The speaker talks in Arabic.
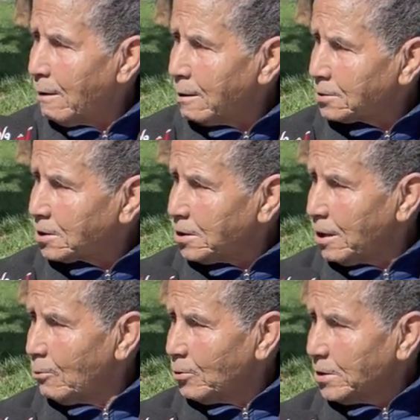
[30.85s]
هذيك
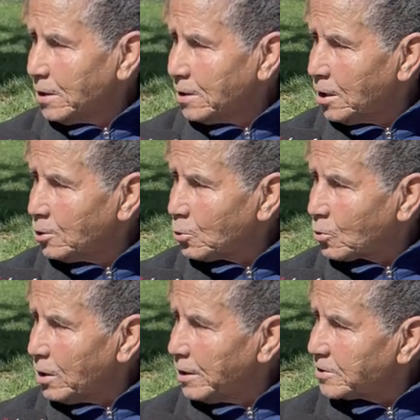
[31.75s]
هي الوداد
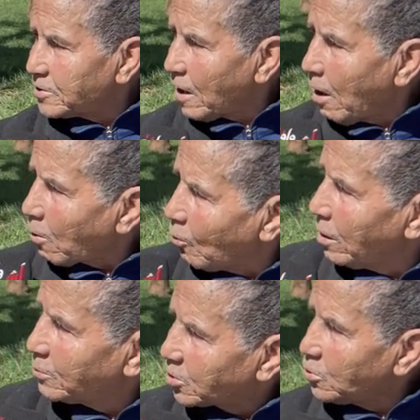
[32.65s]
هذوك اللي يستحقوا
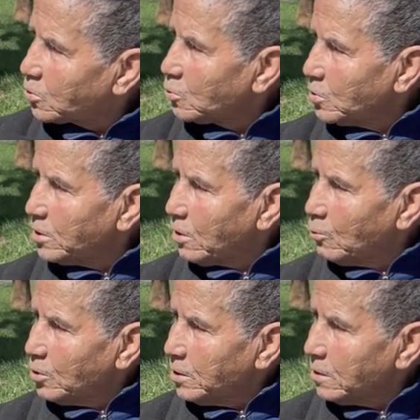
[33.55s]
يلبسوا التوني ديال
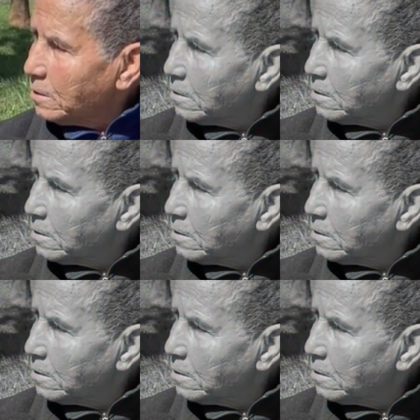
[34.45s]
الوداد